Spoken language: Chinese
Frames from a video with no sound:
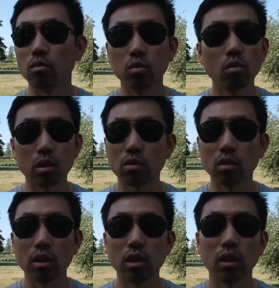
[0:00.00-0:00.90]
如果
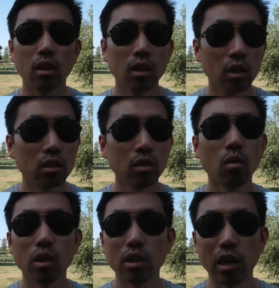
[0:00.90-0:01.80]
说你生
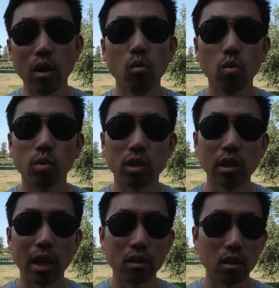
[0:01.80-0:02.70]
活的前五十
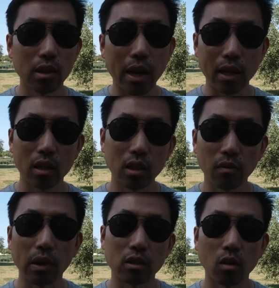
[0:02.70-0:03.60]
年是在一个地
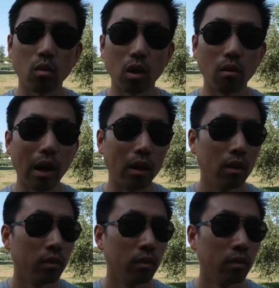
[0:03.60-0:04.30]
方生活的话，